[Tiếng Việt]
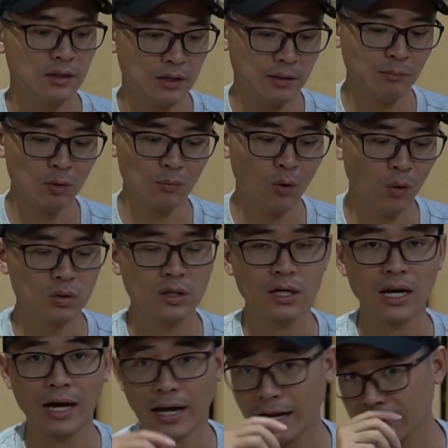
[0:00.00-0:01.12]
Lấy một bộ thì
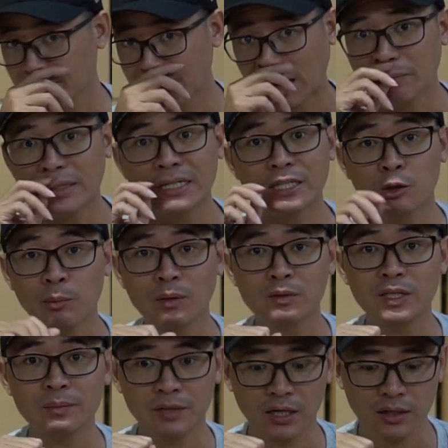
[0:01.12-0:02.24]
là hai trăm tám mươi nghìn không bao
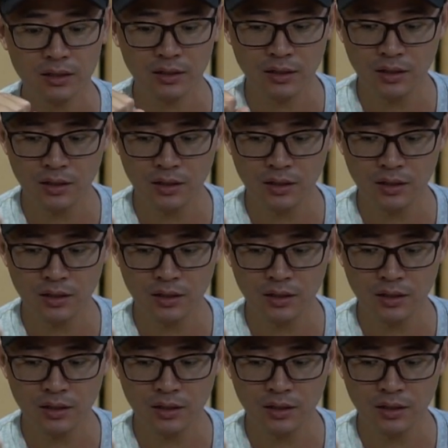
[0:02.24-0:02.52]
ship nhá.